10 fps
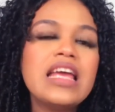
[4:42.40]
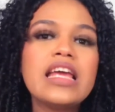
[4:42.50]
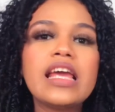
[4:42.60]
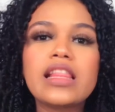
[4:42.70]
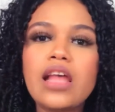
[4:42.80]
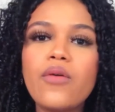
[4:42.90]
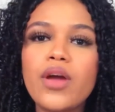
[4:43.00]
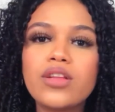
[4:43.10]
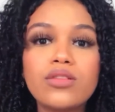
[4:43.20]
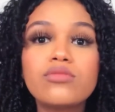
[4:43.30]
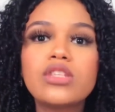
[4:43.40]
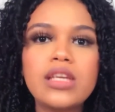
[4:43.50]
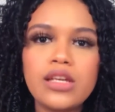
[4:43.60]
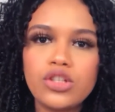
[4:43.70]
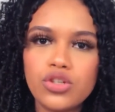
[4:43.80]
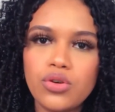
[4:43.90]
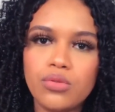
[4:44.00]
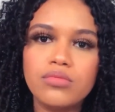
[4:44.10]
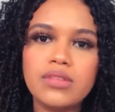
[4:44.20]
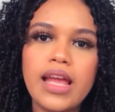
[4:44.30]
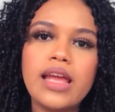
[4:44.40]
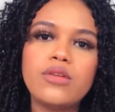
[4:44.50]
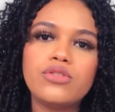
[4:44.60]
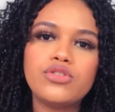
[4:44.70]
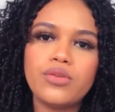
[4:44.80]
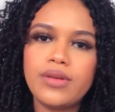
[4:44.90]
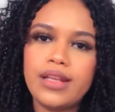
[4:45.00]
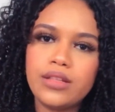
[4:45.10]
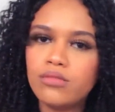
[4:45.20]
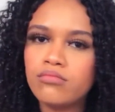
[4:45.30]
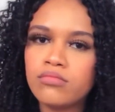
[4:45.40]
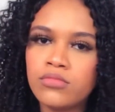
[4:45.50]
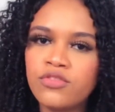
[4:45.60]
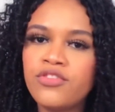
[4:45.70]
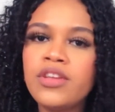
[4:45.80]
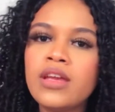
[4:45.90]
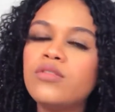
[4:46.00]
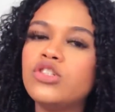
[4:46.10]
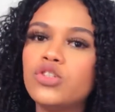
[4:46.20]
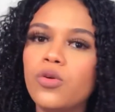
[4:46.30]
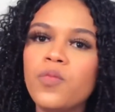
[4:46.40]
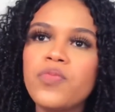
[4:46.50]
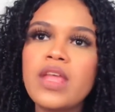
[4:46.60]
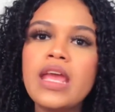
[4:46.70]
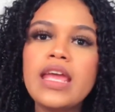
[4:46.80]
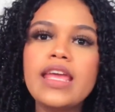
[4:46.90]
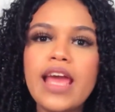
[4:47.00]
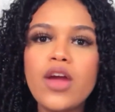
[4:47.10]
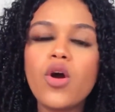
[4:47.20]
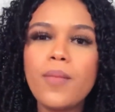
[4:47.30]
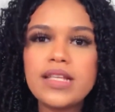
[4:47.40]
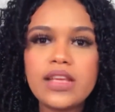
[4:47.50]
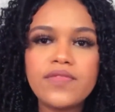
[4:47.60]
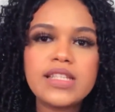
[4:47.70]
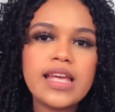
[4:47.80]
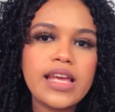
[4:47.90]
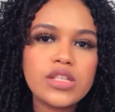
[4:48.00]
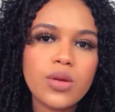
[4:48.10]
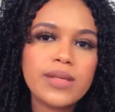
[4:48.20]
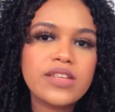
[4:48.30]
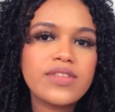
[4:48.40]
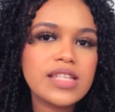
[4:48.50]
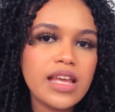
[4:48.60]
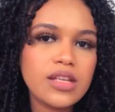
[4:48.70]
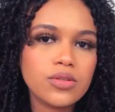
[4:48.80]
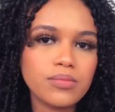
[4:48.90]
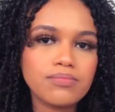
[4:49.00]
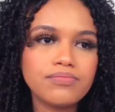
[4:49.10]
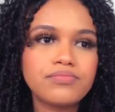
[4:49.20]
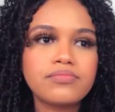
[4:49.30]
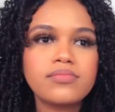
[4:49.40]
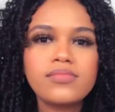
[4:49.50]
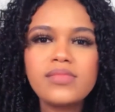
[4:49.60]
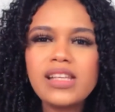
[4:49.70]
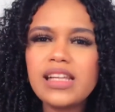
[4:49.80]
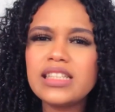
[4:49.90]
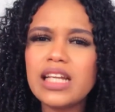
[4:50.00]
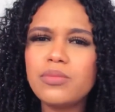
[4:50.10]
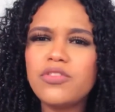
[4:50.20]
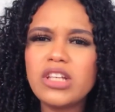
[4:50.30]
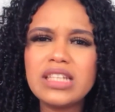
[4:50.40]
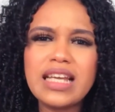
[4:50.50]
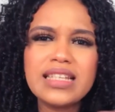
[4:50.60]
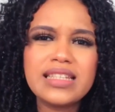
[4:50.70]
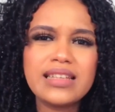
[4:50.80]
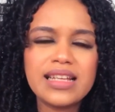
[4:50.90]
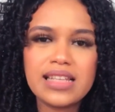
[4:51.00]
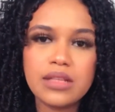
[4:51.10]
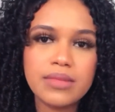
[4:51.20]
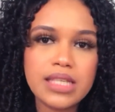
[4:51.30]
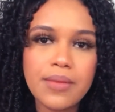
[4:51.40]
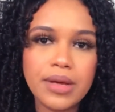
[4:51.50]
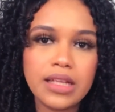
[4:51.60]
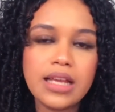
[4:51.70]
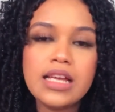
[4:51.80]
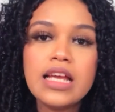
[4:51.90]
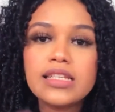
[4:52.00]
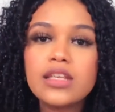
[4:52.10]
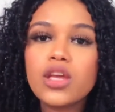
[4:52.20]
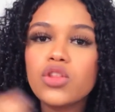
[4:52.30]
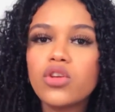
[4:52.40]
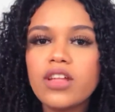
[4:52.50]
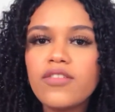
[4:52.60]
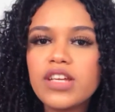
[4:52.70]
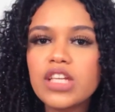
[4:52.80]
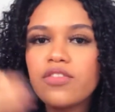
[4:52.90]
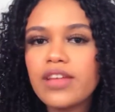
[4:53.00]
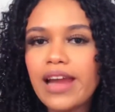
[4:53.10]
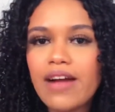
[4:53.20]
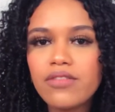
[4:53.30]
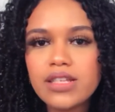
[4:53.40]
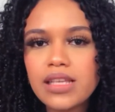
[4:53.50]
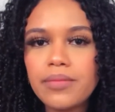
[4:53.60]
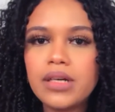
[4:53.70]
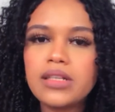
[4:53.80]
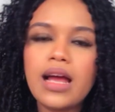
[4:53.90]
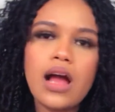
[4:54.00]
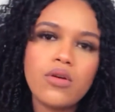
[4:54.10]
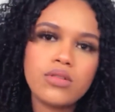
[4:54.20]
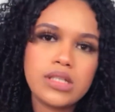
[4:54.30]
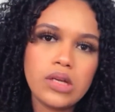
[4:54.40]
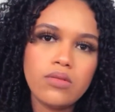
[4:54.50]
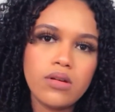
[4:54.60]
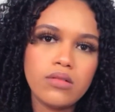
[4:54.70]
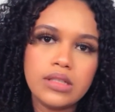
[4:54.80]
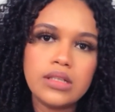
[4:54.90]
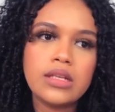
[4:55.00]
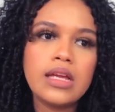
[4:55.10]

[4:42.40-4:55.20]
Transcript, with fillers: Então eu não tinha enjoo, né? O enjoo, ele não, não vinha o enjoo. E aí eu comecei a fazer isso, comecei a fazer isso. Isso ali por volta das, da sétima semana. Sendo que toda vez que virava uma semana, acontecia alguma coisa.